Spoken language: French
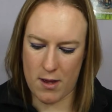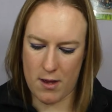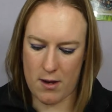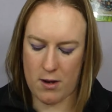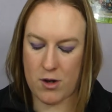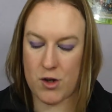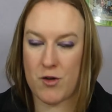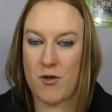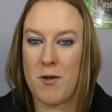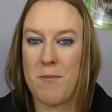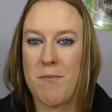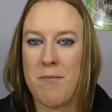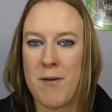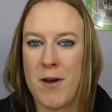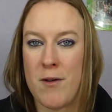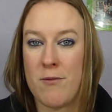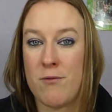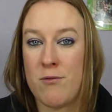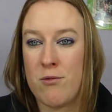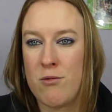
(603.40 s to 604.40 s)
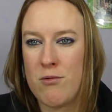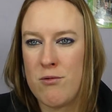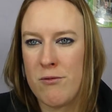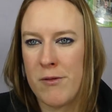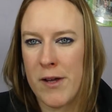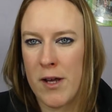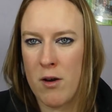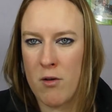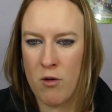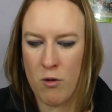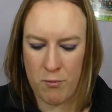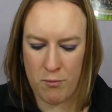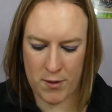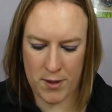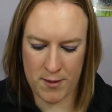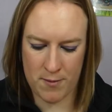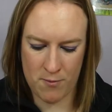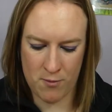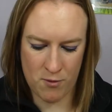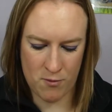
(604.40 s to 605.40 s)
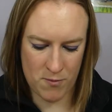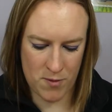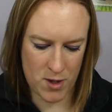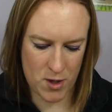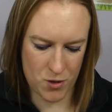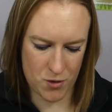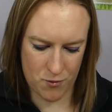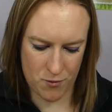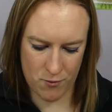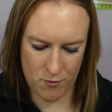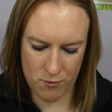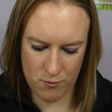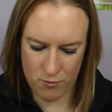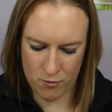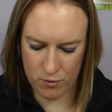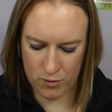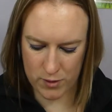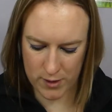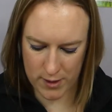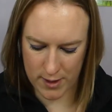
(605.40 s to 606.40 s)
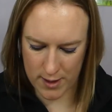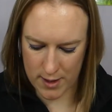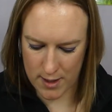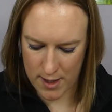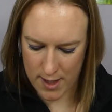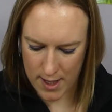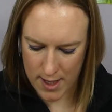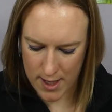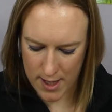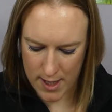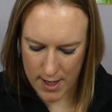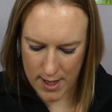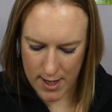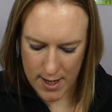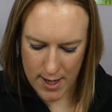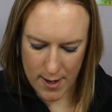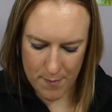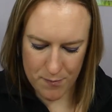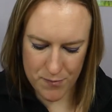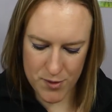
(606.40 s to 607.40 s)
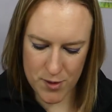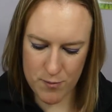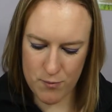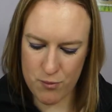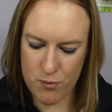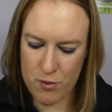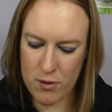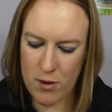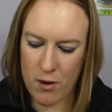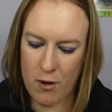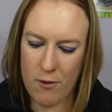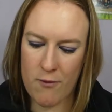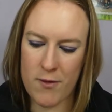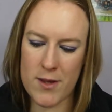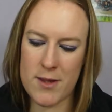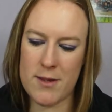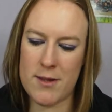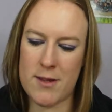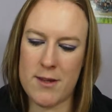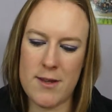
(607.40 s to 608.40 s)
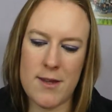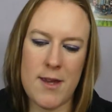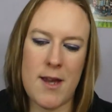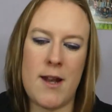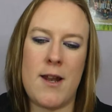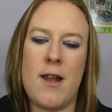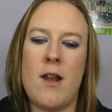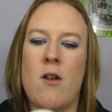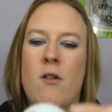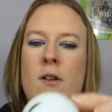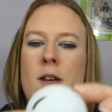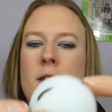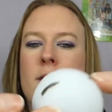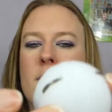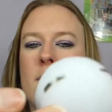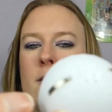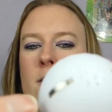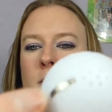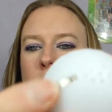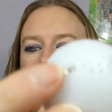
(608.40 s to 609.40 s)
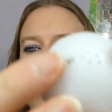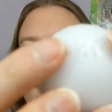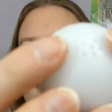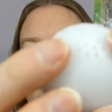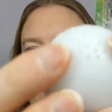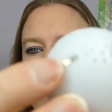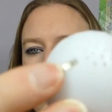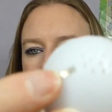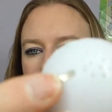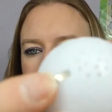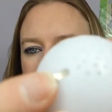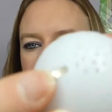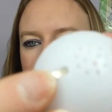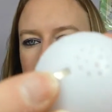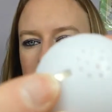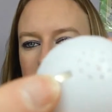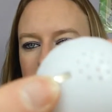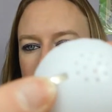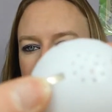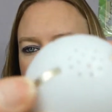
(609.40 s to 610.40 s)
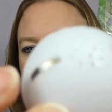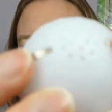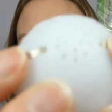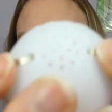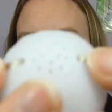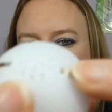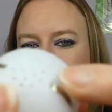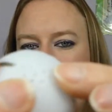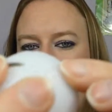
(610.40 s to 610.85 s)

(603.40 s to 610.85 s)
Alors, je vais pas vous l'ouvrir complètement, mais je vais vous montrer la petite boule. En fait, il y a les languettes qui sont là. Et voilà.